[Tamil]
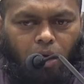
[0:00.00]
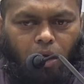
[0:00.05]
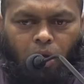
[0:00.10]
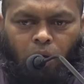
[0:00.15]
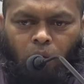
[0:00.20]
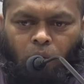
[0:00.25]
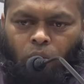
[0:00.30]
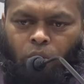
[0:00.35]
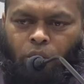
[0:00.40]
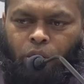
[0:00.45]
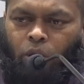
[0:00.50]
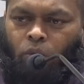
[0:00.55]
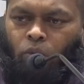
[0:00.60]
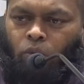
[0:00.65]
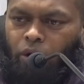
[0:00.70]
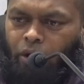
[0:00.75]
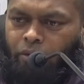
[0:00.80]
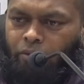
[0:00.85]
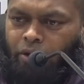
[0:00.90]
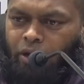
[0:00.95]
எங்களுடைய
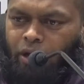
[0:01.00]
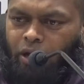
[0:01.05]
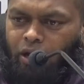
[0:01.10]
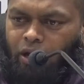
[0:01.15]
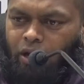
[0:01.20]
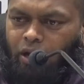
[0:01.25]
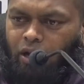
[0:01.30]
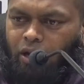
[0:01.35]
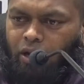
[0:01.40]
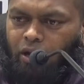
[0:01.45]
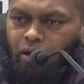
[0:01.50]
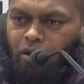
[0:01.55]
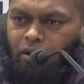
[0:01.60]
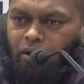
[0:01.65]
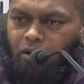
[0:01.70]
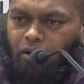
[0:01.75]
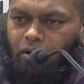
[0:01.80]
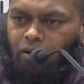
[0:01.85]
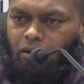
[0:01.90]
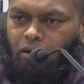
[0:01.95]
உறவினர்கள்
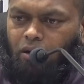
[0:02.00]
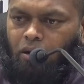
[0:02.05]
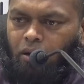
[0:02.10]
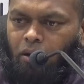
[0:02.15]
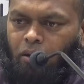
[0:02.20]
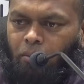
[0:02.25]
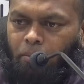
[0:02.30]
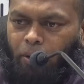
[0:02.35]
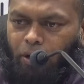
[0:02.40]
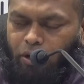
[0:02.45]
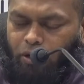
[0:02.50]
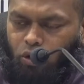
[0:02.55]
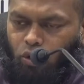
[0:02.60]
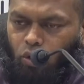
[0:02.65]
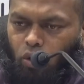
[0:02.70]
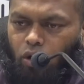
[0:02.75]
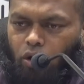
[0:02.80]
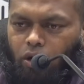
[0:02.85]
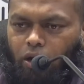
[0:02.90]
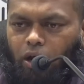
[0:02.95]

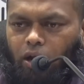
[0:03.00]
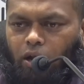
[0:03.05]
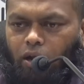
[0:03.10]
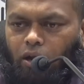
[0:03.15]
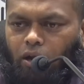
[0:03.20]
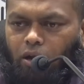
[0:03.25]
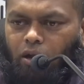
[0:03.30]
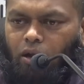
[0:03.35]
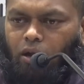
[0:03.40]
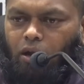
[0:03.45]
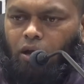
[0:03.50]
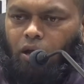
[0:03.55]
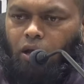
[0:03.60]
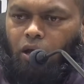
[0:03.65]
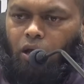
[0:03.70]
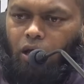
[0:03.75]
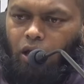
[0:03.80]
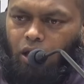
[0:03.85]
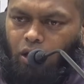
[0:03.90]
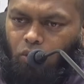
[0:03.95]
பெற்றோர்கள்
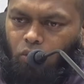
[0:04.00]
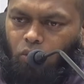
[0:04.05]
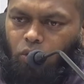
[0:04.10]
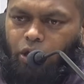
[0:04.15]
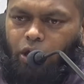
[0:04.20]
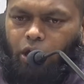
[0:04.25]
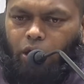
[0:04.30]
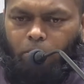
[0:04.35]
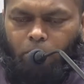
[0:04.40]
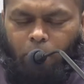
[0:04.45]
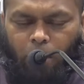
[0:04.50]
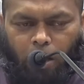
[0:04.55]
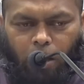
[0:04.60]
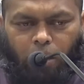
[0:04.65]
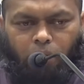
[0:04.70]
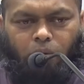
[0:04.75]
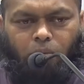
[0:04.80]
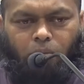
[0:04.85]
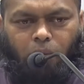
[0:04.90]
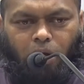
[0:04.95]
எங்களுடைய
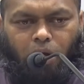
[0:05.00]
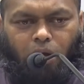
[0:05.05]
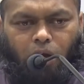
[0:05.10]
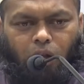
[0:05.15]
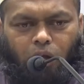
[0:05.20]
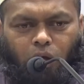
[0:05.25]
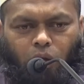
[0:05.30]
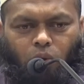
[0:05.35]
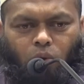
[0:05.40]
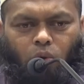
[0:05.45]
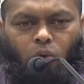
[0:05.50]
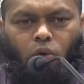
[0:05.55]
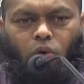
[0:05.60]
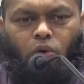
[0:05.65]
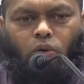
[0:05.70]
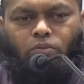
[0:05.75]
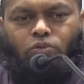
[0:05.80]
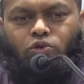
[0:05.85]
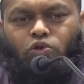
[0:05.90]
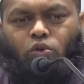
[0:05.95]
மனைவி மக்கள்
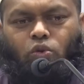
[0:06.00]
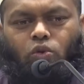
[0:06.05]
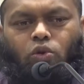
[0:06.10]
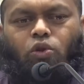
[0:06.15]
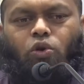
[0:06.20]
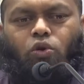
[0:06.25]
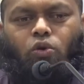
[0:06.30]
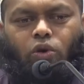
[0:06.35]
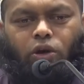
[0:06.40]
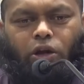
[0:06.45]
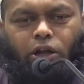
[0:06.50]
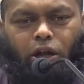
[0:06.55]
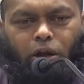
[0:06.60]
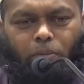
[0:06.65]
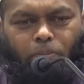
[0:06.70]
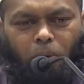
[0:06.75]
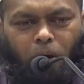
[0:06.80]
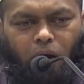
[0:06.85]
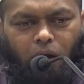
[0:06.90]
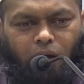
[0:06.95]
எல்லோரும் சூழ்ந்து
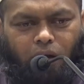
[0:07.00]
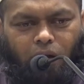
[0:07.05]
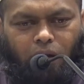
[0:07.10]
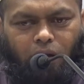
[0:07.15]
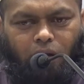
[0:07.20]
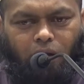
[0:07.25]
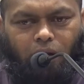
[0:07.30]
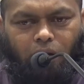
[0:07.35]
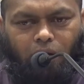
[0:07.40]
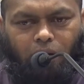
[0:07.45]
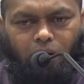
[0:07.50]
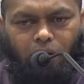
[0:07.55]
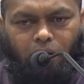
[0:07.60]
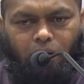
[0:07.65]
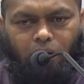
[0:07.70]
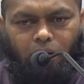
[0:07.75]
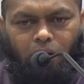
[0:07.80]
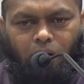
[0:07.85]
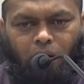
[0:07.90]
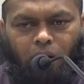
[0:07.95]
கொண்டிருப்பார்கள்
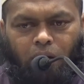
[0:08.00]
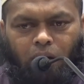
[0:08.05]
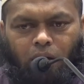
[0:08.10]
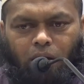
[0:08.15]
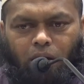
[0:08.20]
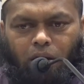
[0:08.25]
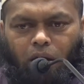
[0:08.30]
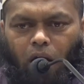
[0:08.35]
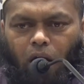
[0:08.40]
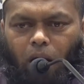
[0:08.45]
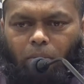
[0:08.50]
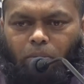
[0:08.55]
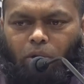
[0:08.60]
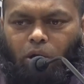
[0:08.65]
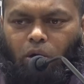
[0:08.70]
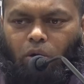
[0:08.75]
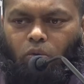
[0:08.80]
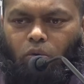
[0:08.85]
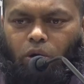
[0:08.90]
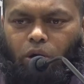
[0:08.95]
நாம்
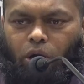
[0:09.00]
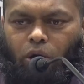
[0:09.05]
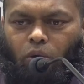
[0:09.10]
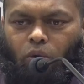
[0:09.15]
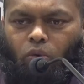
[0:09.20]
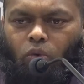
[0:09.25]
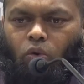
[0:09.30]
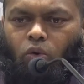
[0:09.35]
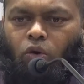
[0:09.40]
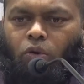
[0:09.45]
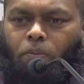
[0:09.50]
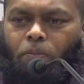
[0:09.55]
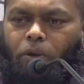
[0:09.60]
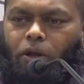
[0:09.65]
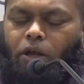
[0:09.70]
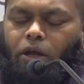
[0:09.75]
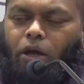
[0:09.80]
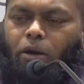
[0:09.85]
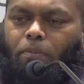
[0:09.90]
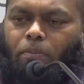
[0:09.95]
எங்களுடைய ரூம்
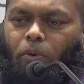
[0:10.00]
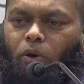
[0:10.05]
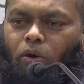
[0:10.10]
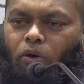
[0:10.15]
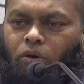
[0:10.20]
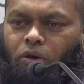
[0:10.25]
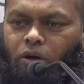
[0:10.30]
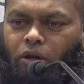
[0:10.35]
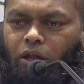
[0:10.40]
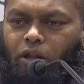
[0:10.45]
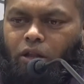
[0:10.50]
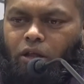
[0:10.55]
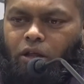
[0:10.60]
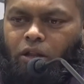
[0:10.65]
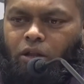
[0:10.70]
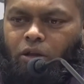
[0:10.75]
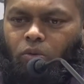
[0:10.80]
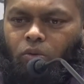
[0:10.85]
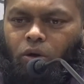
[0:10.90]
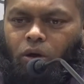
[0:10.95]
பிரிய போகின்றது
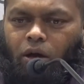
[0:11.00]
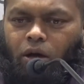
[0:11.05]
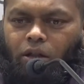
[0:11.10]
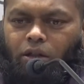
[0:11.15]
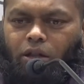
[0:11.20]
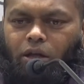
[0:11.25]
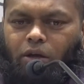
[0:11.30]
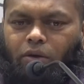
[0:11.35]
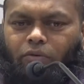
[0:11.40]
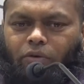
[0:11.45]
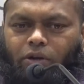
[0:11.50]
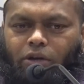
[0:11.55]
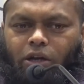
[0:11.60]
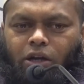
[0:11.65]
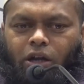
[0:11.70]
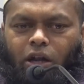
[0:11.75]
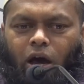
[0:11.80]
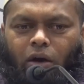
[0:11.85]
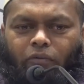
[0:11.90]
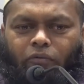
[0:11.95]
இந்த உலகத்தை விட்டு
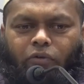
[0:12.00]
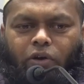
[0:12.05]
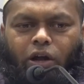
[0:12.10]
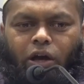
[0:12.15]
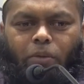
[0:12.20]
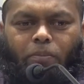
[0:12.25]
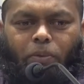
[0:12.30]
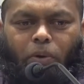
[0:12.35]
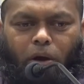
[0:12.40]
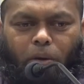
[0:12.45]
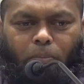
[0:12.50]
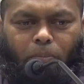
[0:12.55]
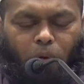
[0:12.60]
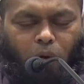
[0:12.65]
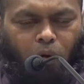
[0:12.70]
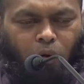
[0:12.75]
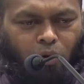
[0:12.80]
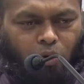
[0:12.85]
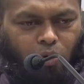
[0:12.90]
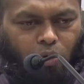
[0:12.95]
நாம் விடைபெறப்
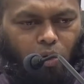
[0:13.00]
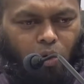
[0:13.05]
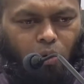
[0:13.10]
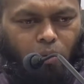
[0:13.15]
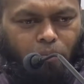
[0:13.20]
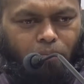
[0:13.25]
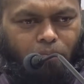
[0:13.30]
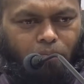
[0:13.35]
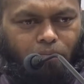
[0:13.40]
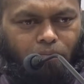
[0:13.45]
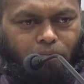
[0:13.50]
போகின்றோம்